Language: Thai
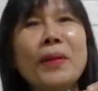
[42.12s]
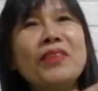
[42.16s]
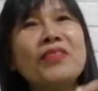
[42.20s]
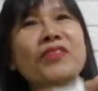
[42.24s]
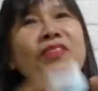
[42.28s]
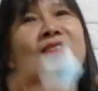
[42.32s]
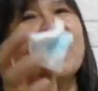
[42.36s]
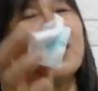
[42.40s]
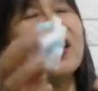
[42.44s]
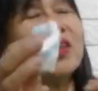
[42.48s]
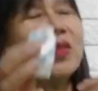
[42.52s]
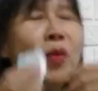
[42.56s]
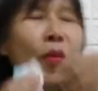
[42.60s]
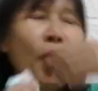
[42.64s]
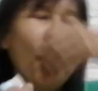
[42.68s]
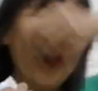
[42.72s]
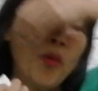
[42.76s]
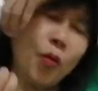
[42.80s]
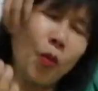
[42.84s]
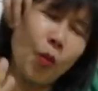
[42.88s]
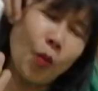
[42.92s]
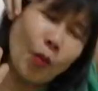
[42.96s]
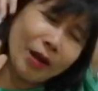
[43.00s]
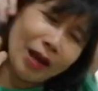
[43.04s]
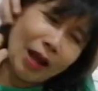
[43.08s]
ไปเช็ดตรง
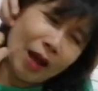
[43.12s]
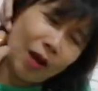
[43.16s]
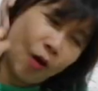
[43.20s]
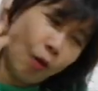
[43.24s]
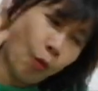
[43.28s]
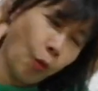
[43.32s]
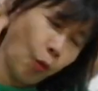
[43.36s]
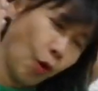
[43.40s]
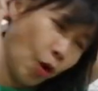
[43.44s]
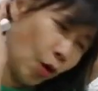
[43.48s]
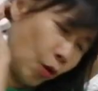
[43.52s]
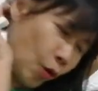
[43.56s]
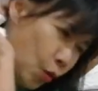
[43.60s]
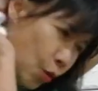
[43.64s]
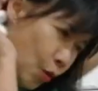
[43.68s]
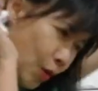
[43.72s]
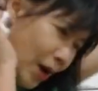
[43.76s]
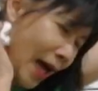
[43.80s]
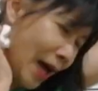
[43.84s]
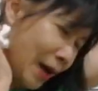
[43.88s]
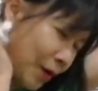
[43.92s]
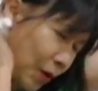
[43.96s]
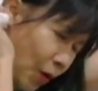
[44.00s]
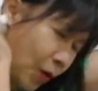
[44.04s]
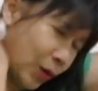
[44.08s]
หูเนี่ยหูของลูกห
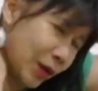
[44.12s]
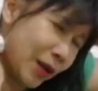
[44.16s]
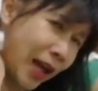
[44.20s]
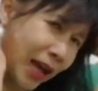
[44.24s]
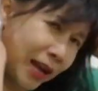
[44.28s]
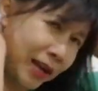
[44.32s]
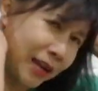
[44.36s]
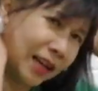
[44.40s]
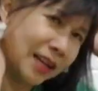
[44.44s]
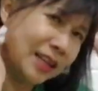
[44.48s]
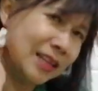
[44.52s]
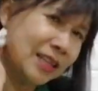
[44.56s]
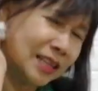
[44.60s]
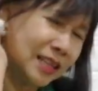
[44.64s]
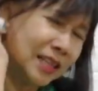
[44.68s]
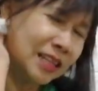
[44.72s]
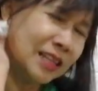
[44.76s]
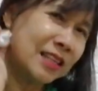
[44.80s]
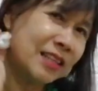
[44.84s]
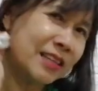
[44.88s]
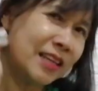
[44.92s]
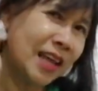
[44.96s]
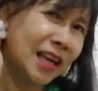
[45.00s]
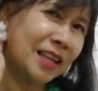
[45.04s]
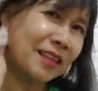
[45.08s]
ลานของท่านนะ
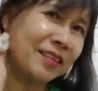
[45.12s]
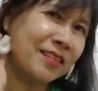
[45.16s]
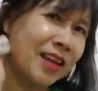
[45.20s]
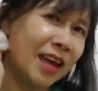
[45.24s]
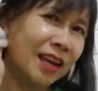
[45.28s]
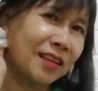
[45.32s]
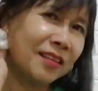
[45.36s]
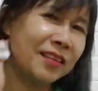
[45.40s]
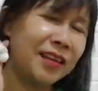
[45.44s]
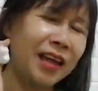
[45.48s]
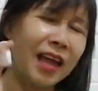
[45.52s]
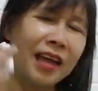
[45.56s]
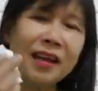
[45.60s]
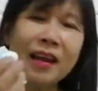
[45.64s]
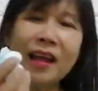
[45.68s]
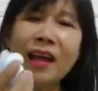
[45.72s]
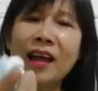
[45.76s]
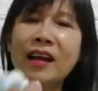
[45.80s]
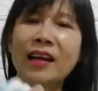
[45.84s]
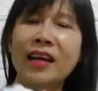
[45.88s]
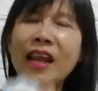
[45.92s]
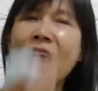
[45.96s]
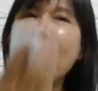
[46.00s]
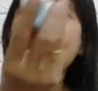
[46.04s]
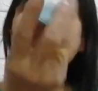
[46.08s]
เช็ดเช็ดเช็ด
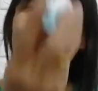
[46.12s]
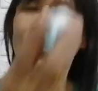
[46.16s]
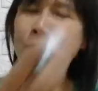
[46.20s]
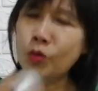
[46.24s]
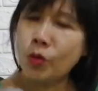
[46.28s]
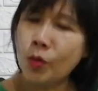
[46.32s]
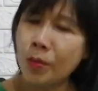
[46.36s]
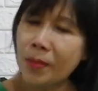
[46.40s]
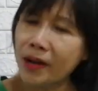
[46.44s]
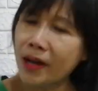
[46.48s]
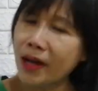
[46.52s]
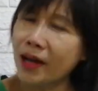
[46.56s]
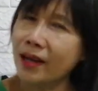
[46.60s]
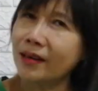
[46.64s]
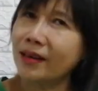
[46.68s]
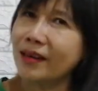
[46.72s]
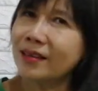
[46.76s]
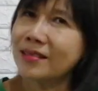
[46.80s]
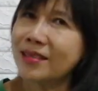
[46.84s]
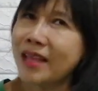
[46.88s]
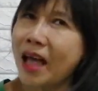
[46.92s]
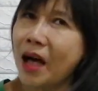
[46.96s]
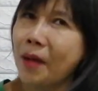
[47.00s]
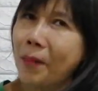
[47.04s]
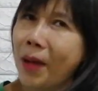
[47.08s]
ถ้ามันชุ่มเกินก็
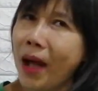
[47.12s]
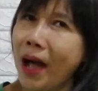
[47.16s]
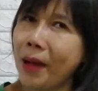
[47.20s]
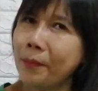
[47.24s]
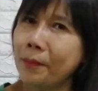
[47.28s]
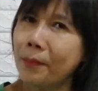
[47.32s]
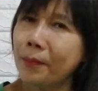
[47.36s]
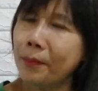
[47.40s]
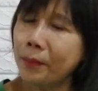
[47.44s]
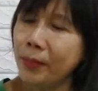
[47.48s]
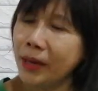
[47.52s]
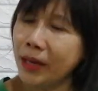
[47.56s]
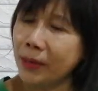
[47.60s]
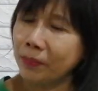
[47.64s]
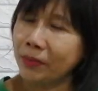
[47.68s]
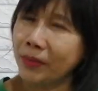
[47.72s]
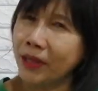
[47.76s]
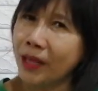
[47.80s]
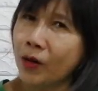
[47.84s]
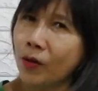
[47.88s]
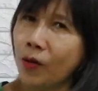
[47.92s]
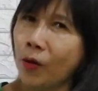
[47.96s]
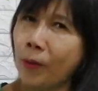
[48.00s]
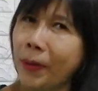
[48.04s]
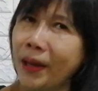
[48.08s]
สามารถบีบ
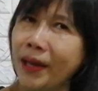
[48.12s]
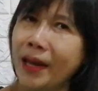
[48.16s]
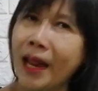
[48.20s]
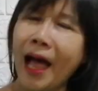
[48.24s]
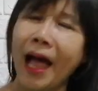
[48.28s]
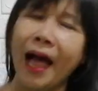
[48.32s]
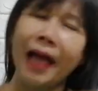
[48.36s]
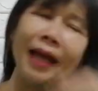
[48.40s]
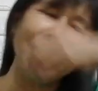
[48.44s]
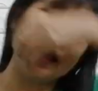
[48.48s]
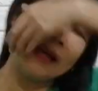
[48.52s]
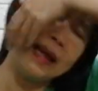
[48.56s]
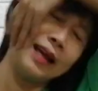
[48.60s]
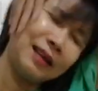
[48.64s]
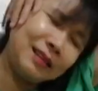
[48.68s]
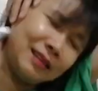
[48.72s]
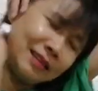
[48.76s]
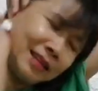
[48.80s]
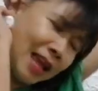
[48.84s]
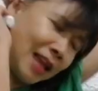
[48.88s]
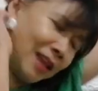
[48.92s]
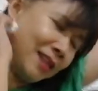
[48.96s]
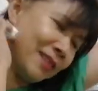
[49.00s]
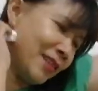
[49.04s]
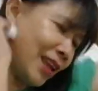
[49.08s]
ทิ้งลงไปได้
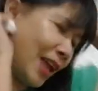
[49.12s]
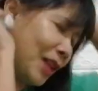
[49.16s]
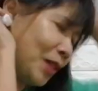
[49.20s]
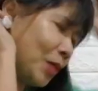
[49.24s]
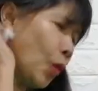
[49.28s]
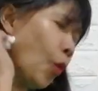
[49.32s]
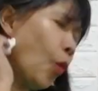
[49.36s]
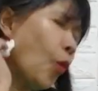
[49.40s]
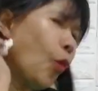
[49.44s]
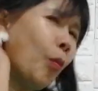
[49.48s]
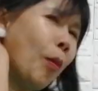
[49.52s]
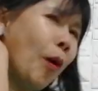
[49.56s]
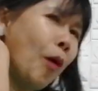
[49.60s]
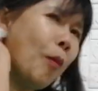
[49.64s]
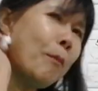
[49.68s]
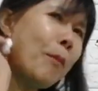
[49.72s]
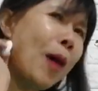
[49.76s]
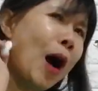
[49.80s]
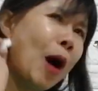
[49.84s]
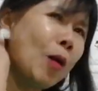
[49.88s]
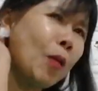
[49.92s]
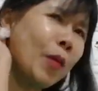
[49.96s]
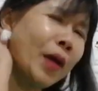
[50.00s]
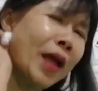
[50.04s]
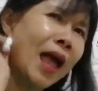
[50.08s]
เช็ดเช็ดหู
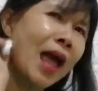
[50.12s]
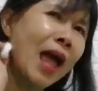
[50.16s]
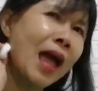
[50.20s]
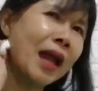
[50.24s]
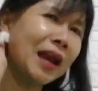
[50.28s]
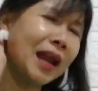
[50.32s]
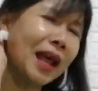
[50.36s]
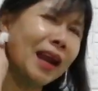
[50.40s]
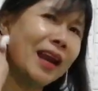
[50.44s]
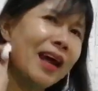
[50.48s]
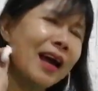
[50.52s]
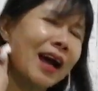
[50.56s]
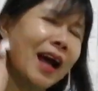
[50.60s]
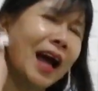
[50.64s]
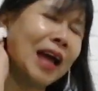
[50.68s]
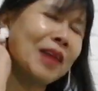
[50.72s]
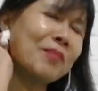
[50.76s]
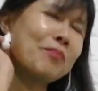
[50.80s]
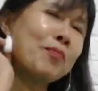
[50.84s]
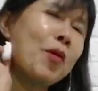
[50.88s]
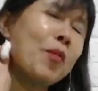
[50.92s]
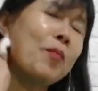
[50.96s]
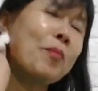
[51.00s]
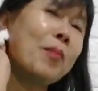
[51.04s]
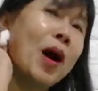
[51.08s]
เบาๆแค่นั้นแหละขัด
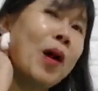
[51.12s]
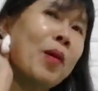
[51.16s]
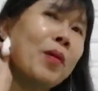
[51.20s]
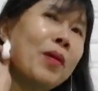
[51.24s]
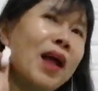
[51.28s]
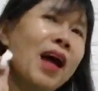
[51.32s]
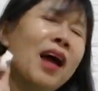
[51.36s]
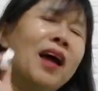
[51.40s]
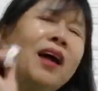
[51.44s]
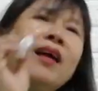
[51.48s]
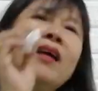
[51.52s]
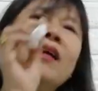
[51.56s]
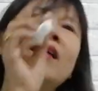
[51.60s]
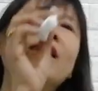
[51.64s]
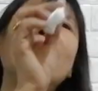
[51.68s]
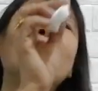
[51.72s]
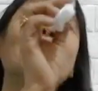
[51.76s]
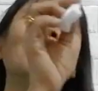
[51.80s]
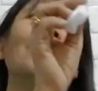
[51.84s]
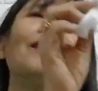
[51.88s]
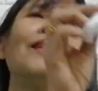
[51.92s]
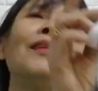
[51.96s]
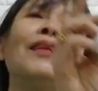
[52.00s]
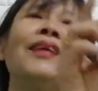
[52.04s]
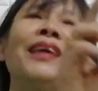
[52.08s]
เบาๆนะ
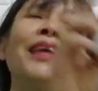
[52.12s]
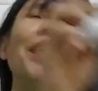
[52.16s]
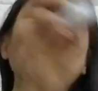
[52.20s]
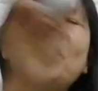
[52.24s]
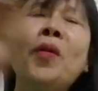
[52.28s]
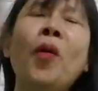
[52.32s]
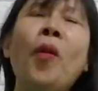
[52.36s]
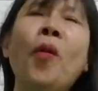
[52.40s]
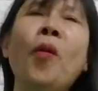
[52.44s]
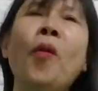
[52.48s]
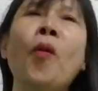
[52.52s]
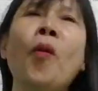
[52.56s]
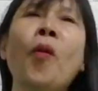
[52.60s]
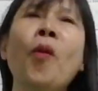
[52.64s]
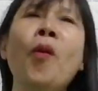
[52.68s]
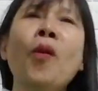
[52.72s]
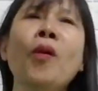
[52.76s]
ขี้หู